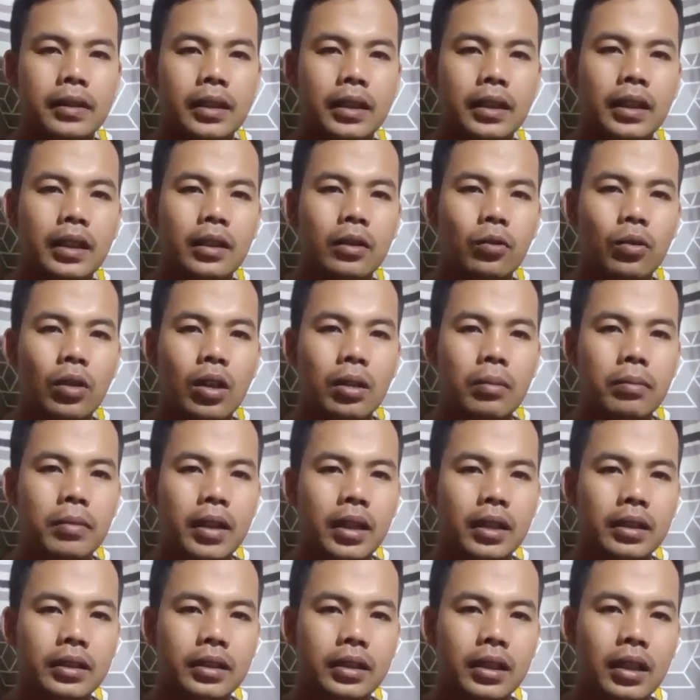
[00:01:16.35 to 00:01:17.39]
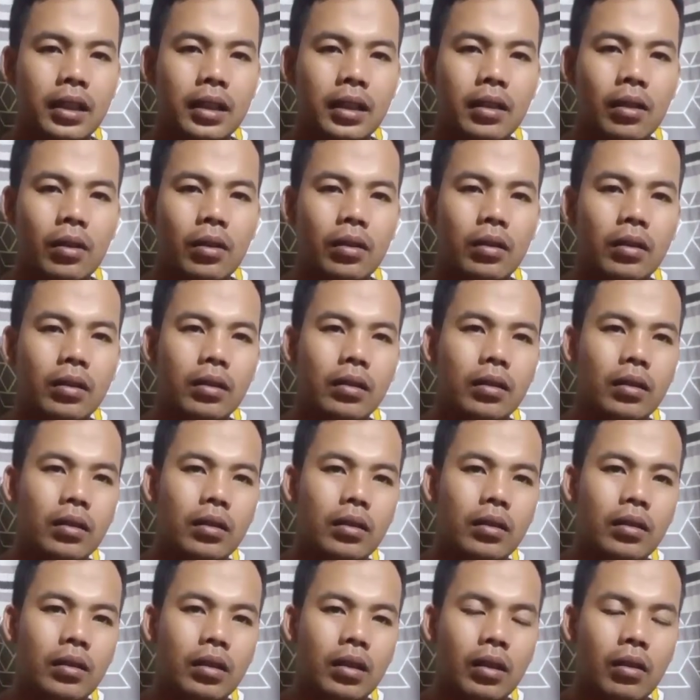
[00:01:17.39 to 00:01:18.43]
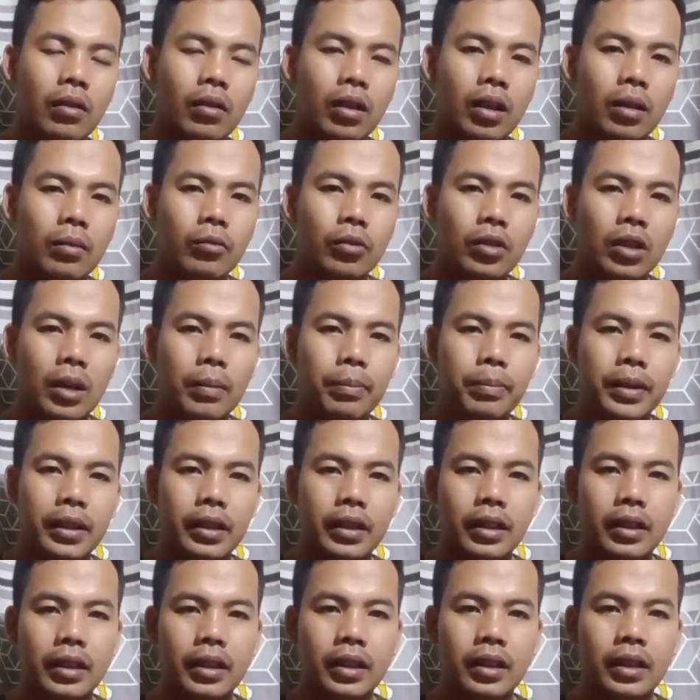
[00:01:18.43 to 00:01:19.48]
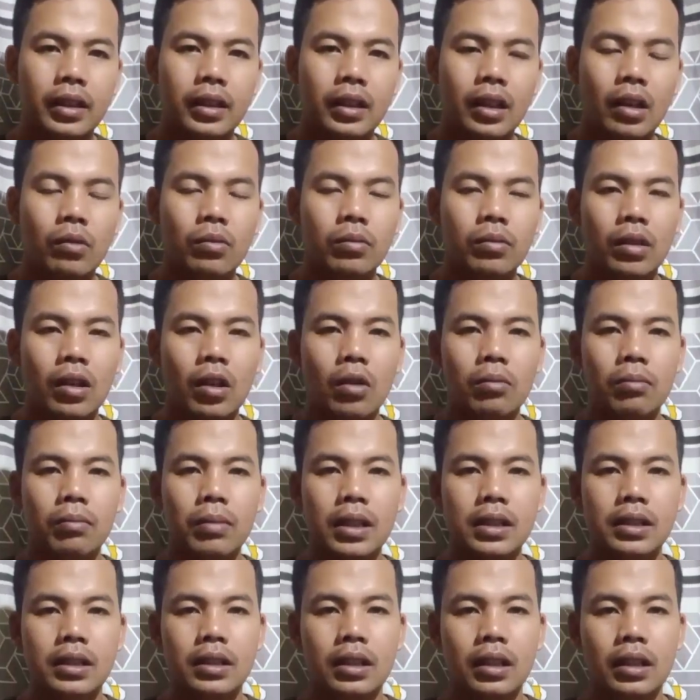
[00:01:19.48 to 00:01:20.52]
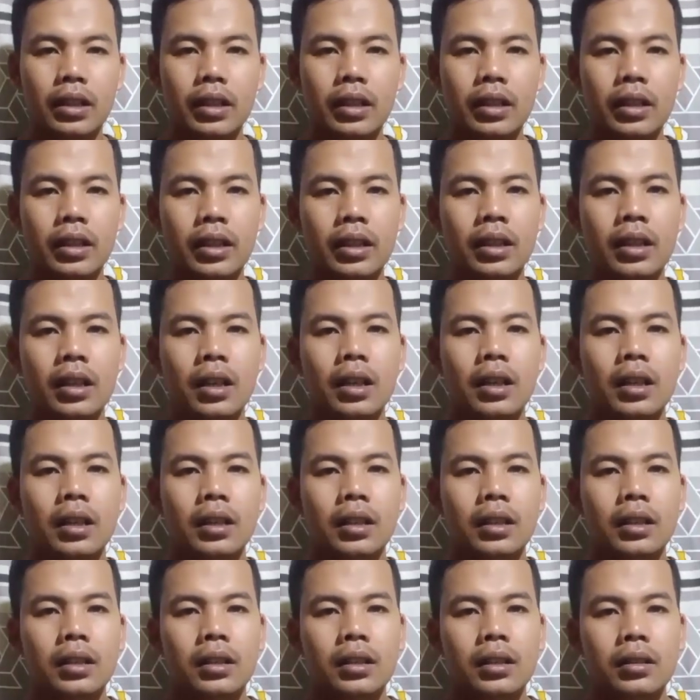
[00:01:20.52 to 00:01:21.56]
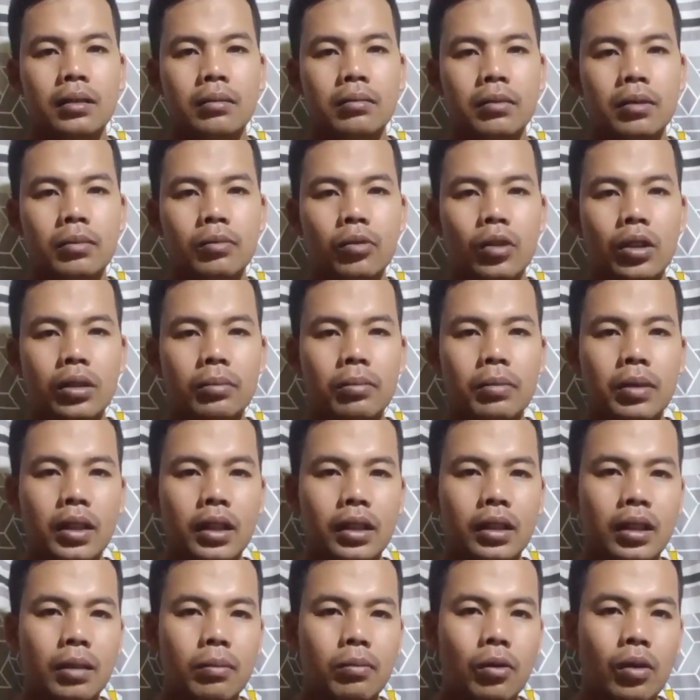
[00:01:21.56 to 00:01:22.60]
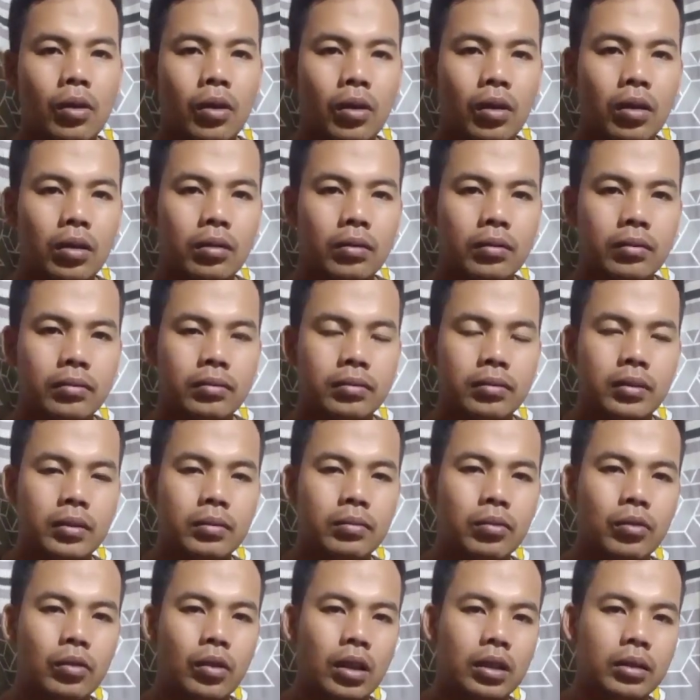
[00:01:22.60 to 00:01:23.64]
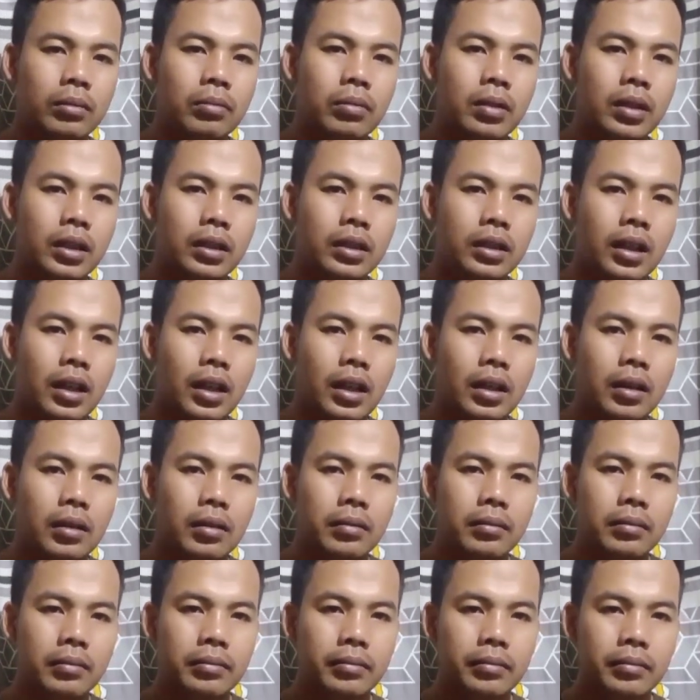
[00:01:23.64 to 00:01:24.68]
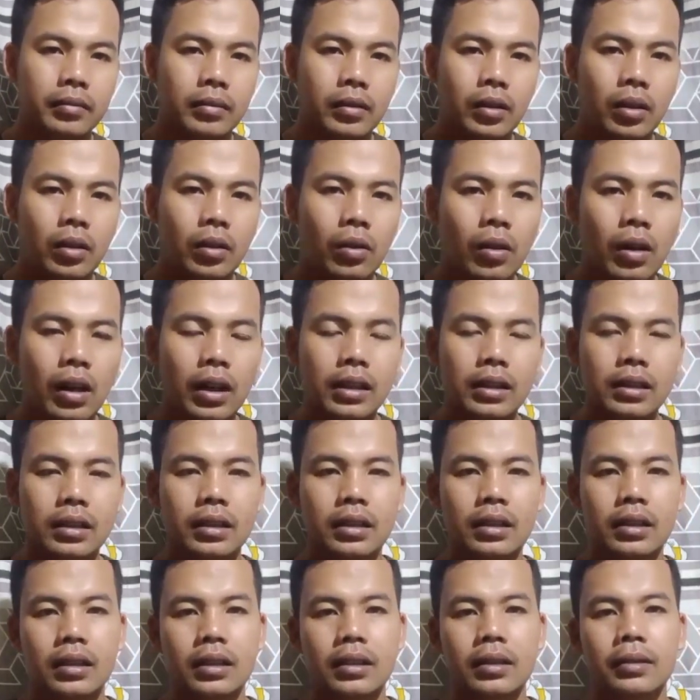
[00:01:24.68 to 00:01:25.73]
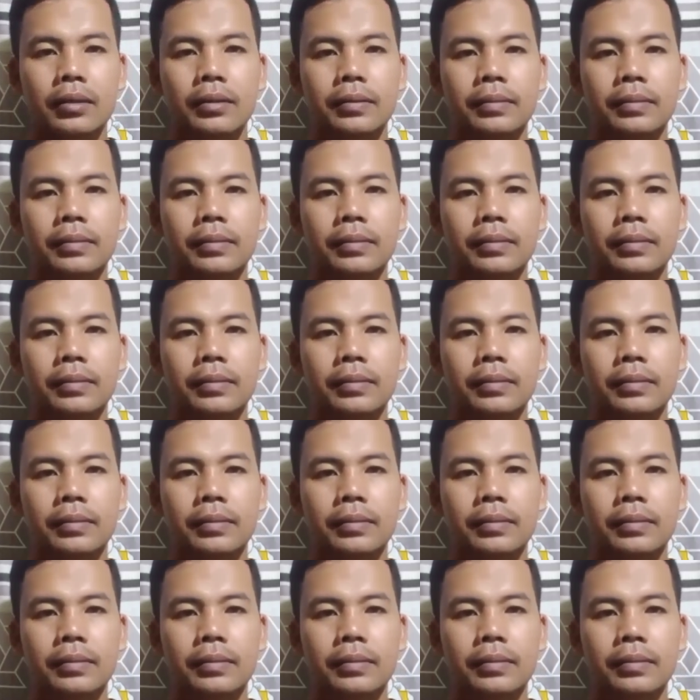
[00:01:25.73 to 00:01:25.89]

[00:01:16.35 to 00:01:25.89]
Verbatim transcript: Jadi luar biasa orang-orang munafik ini, kaum-kaum buzzer ini membuat berita bohong, membuat berita hoax.